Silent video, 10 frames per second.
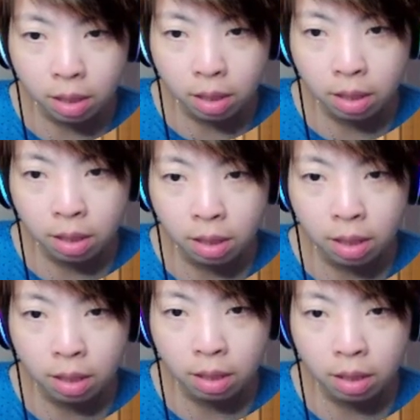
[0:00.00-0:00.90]

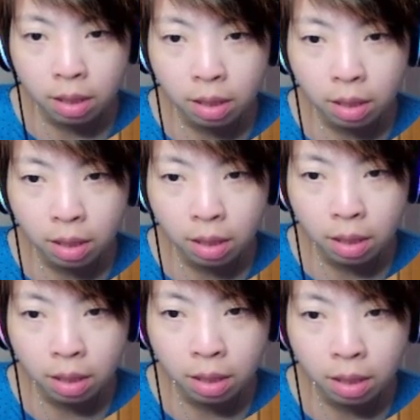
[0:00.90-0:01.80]
Eh
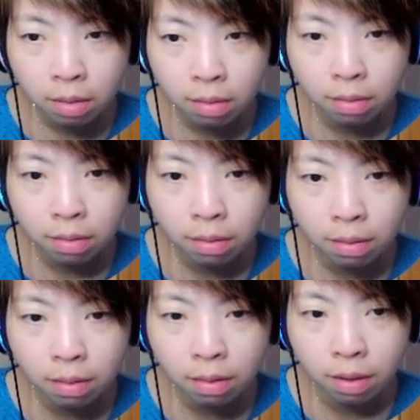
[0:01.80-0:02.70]

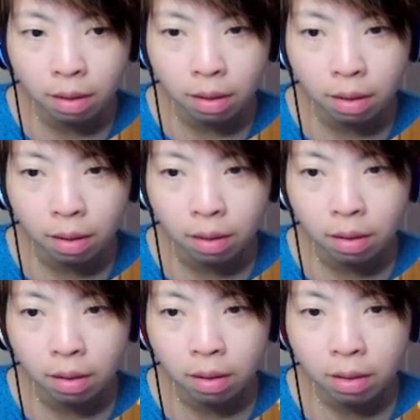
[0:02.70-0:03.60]
Oke okay lah
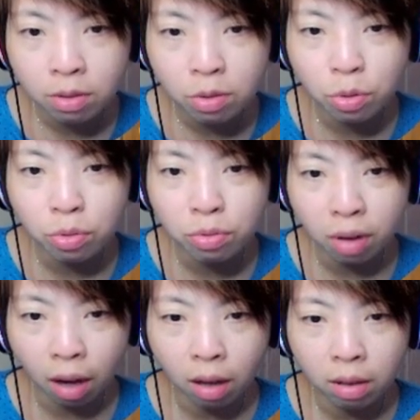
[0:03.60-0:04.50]

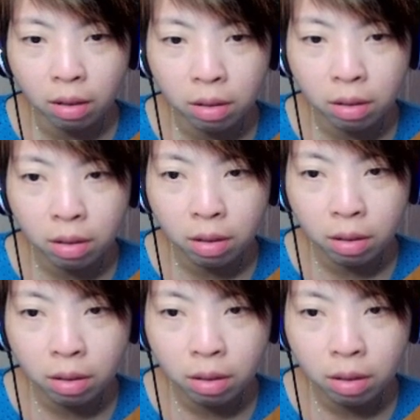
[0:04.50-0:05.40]
Strength
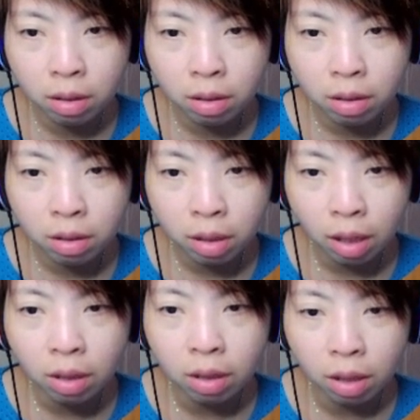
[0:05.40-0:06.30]

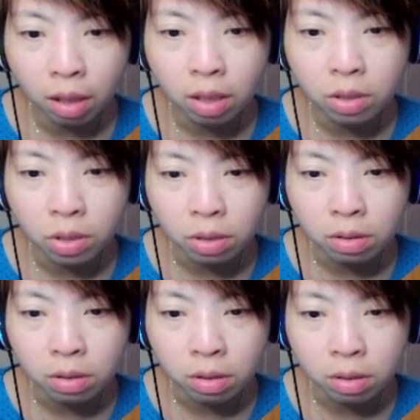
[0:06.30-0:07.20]

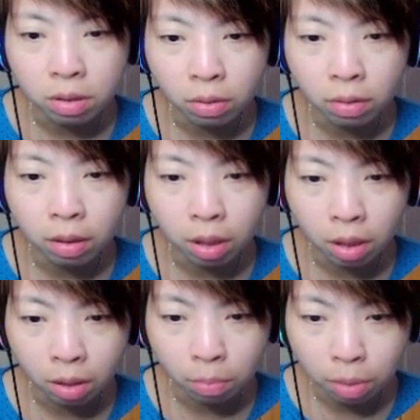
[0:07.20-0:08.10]
Intelligent Oke
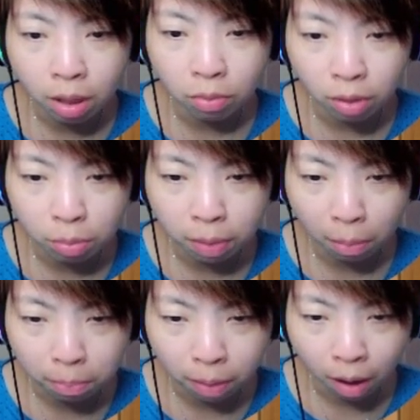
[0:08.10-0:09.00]
okay. Play with
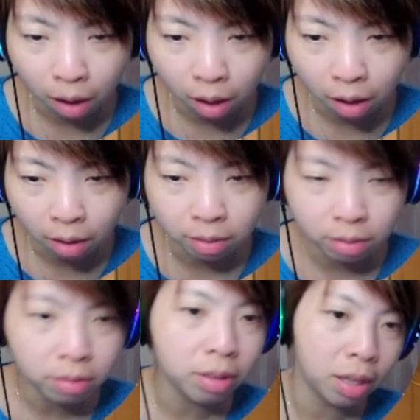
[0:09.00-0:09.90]
papa
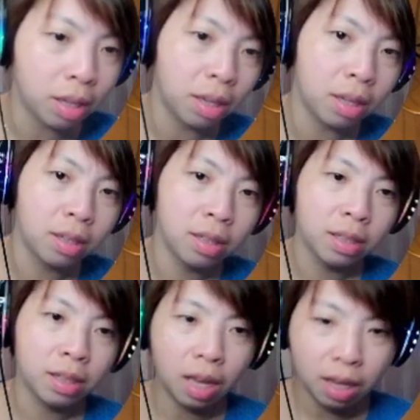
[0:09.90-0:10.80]
Oke okay.
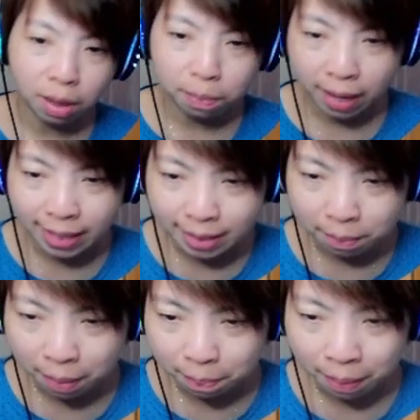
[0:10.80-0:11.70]
Yuk main
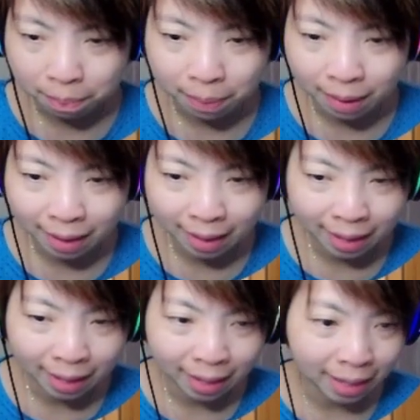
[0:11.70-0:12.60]
sama papa
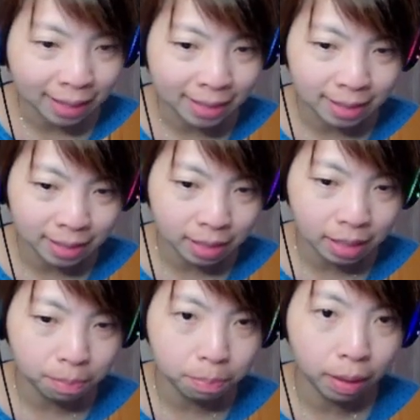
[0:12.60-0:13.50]

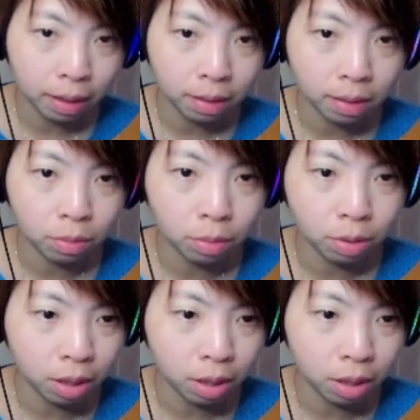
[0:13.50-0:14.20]
Jadi ini plan ya